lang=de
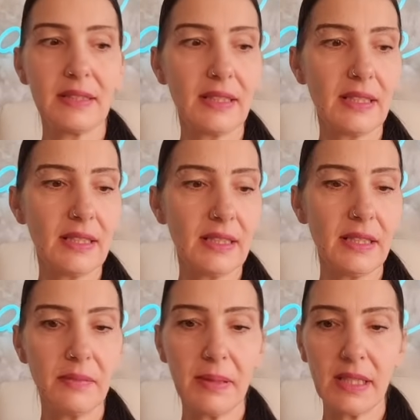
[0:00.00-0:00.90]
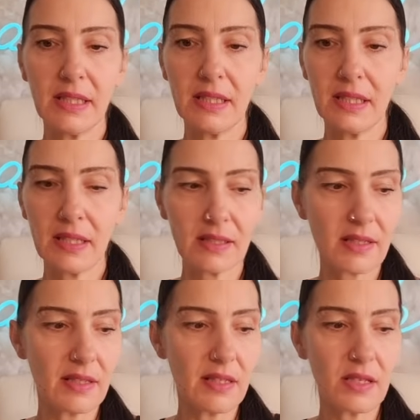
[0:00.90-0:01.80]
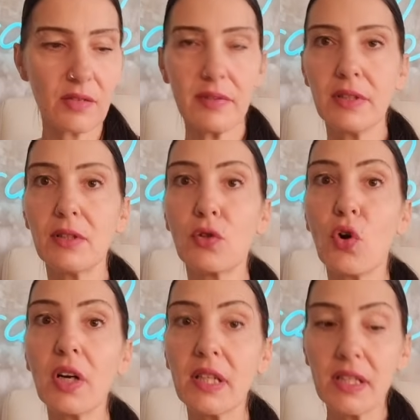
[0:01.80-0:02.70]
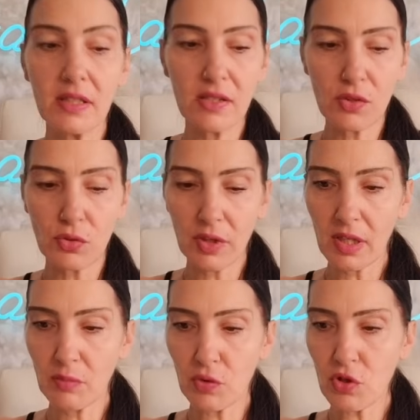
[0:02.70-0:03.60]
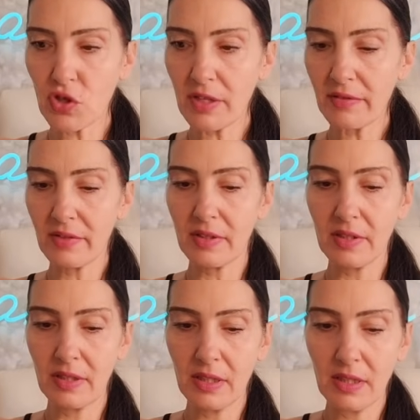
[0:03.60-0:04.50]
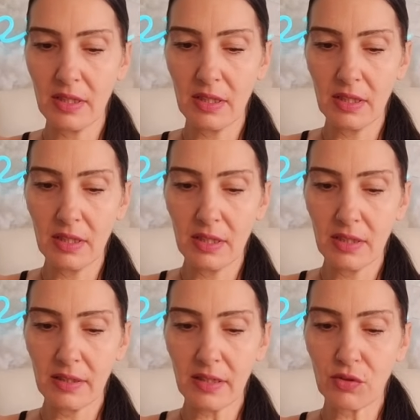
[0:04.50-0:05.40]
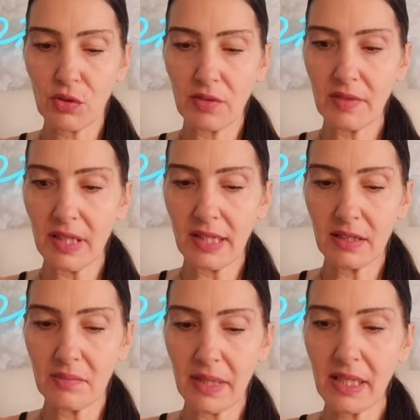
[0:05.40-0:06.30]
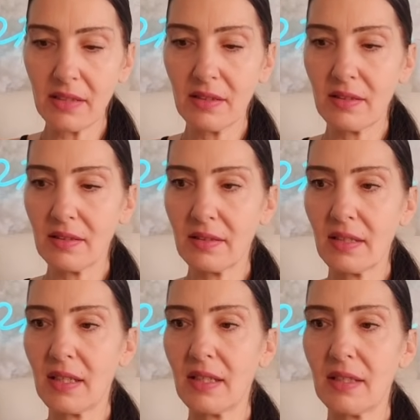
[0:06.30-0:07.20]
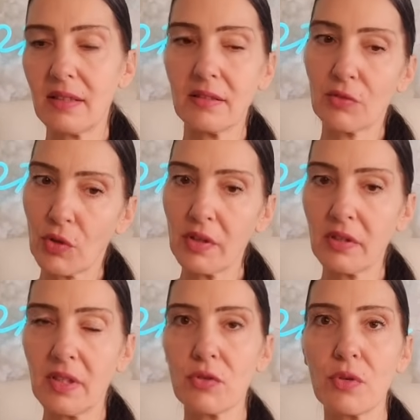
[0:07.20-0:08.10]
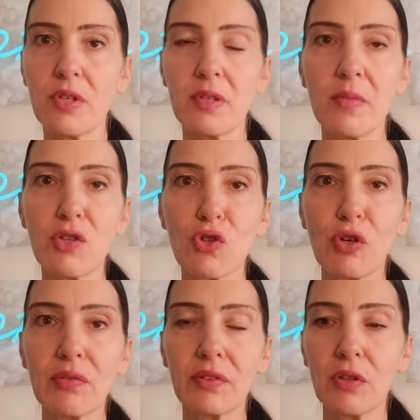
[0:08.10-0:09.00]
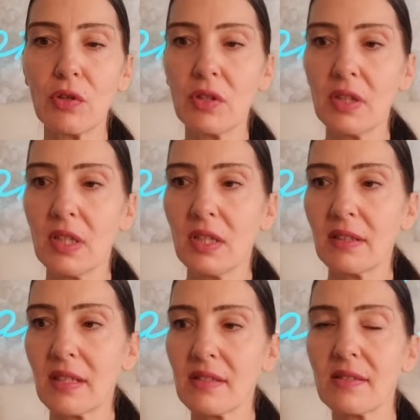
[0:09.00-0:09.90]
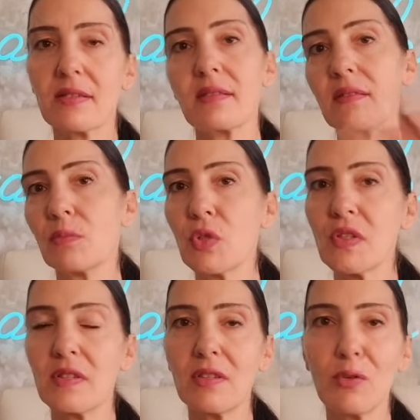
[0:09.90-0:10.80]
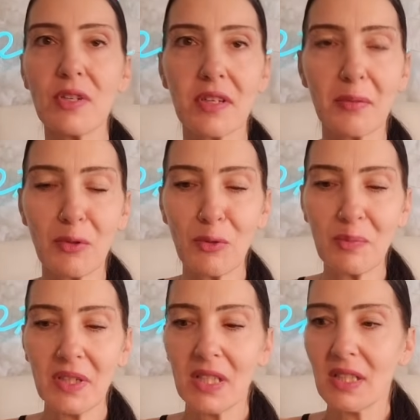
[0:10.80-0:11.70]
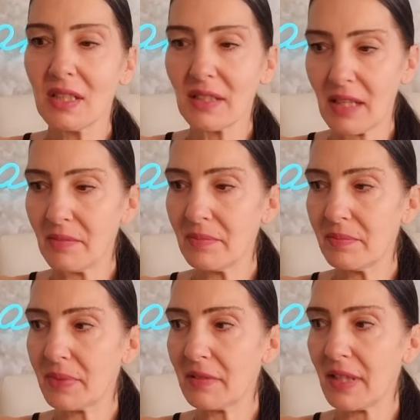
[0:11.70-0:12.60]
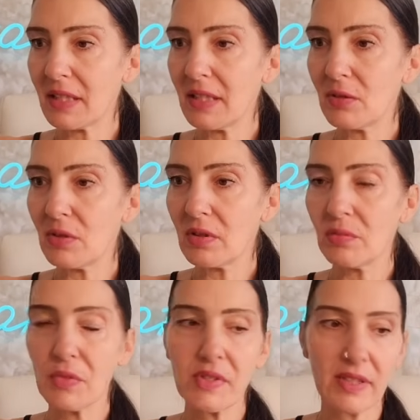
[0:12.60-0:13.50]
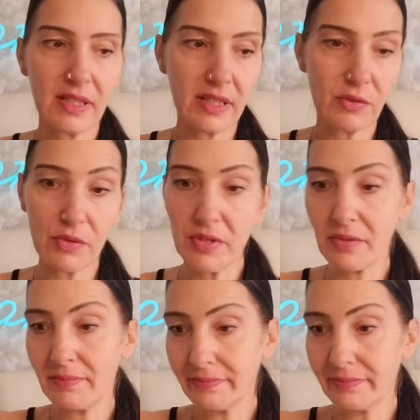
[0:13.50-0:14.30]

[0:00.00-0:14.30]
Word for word: Ihr Lieben, herzlich willkommen zu eurer Botschaft. Da gucken wir allgemein. Da könnten natürlich die Menschen auftauchen. Das münzt ihr euch aber um. Ja, Privatlegung müsst ihr leider durch.